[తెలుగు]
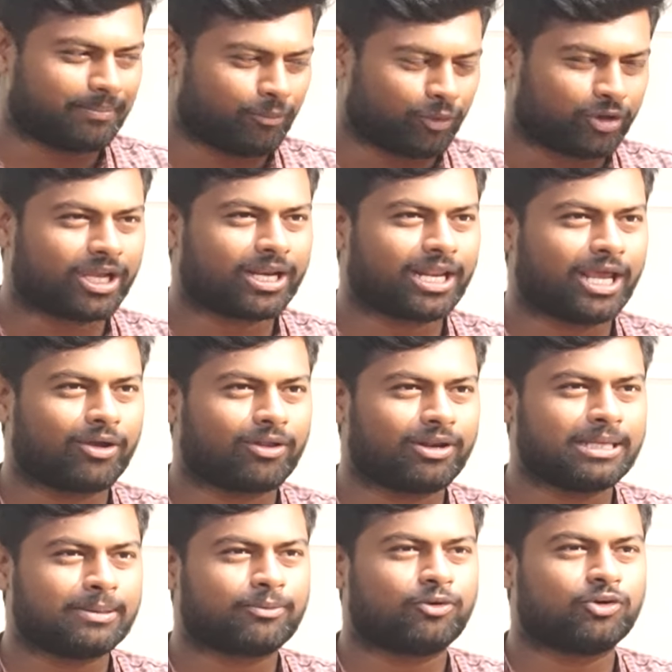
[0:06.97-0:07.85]
ముఖ్య
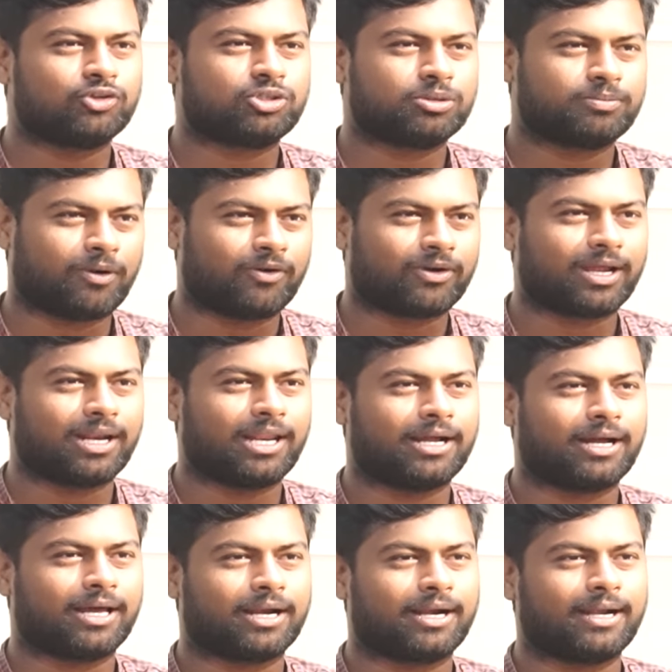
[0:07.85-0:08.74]
నాయకులు అని చెప్పుకోవచ్చు పవన్
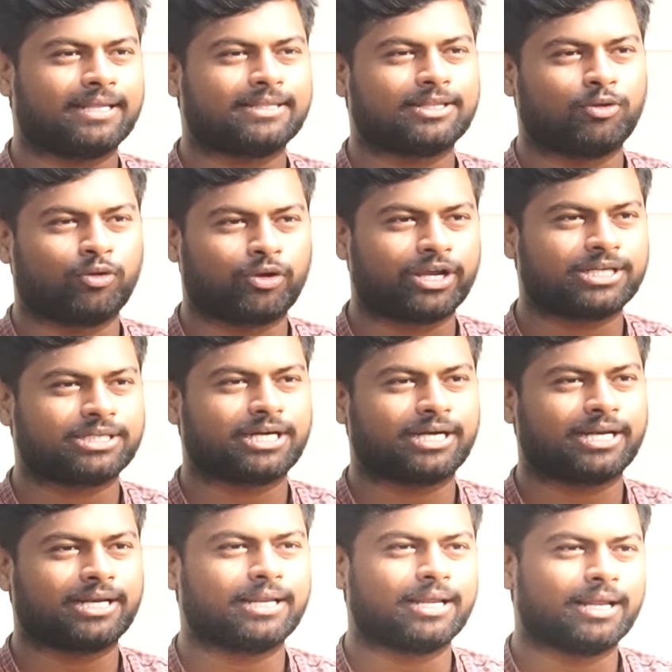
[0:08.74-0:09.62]
కళ్యాణ్ గారు కానీ లేదా లోకేష్
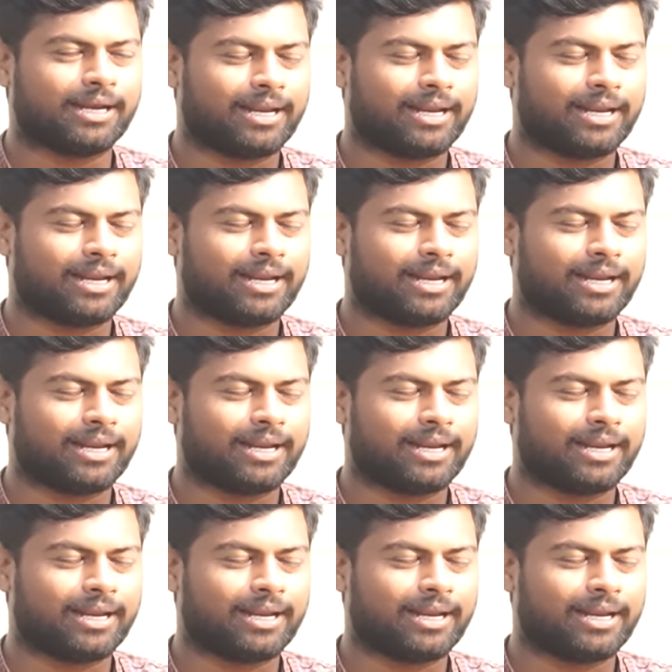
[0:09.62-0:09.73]
కానీ